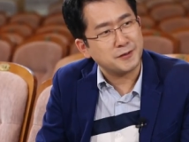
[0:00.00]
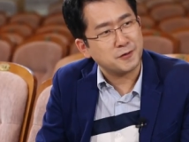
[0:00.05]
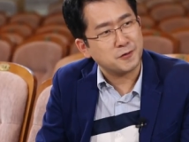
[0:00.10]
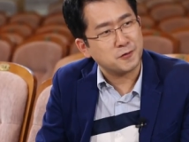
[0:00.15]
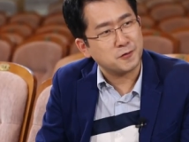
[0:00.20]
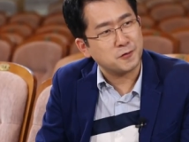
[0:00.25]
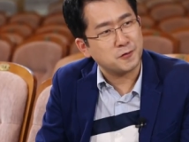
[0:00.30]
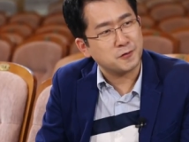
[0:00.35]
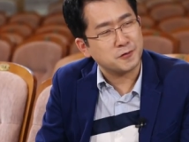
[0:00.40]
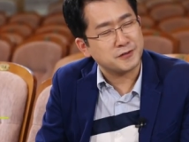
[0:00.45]

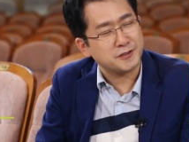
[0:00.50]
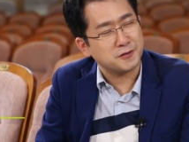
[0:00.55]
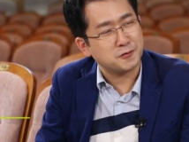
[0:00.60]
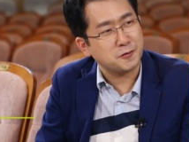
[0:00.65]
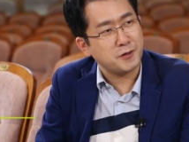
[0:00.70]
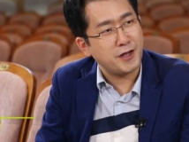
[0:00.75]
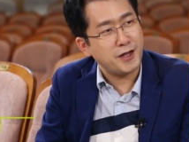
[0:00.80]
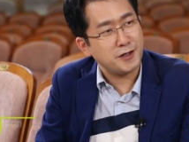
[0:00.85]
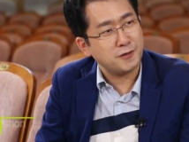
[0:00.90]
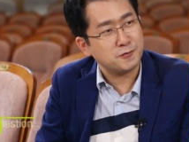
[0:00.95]
또
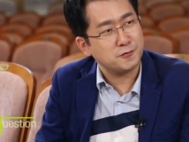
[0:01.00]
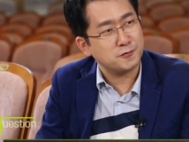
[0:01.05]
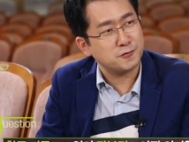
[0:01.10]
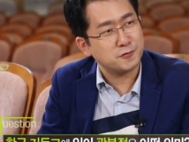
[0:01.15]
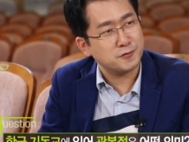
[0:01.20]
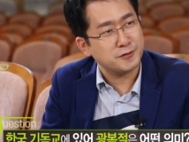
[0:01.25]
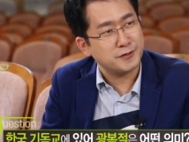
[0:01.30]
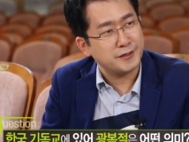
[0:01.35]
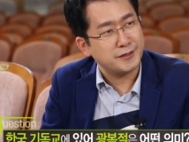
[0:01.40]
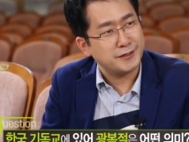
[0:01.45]
그리고 한국
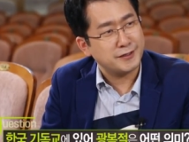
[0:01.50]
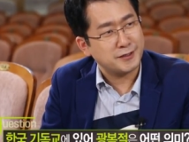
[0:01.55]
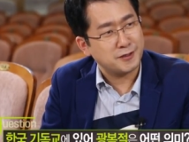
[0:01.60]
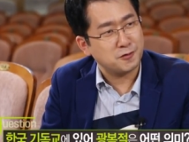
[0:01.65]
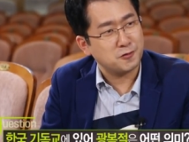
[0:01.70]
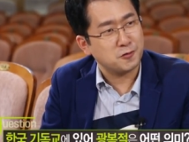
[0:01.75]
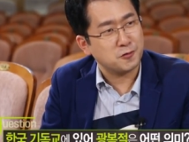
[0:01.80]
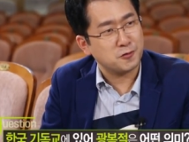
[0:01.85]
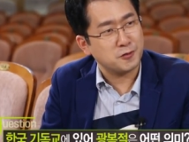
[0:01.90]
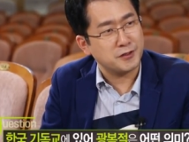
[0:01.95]

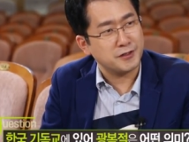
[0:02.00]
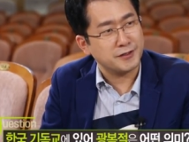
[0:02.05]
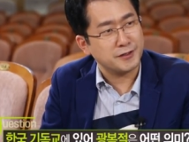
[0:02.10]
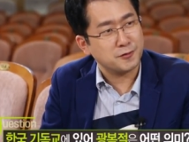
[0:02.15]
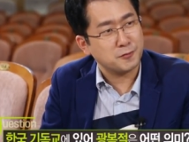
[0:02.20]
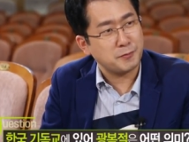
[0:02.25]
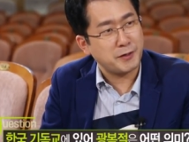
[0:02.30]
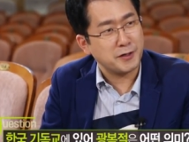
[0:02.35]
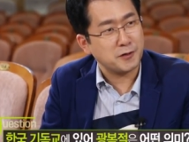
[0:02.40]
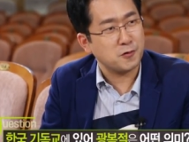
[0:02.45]
기독교에게
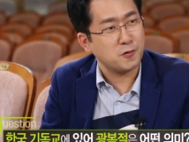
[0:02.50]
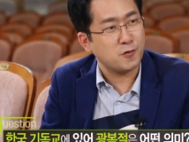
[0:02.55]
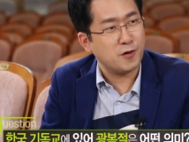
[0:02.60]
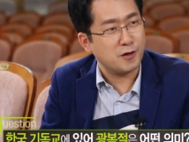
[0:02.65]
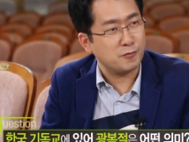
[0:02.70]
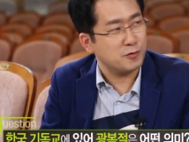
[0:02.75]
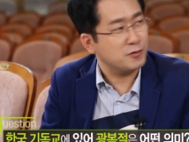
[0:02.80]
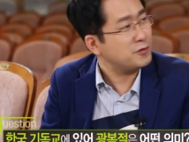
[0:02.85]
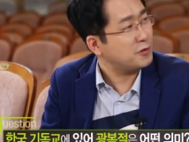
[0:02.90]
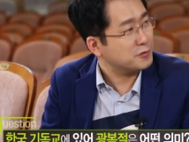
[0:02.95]
8.15
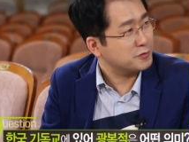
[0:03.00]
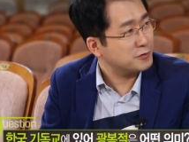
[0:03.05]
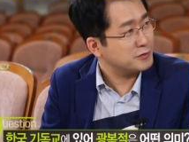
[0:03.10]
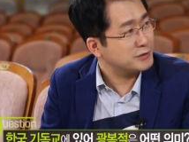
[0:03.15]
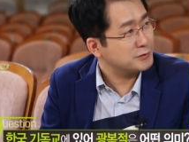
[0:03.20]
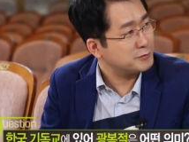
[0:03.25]
광복은 어떤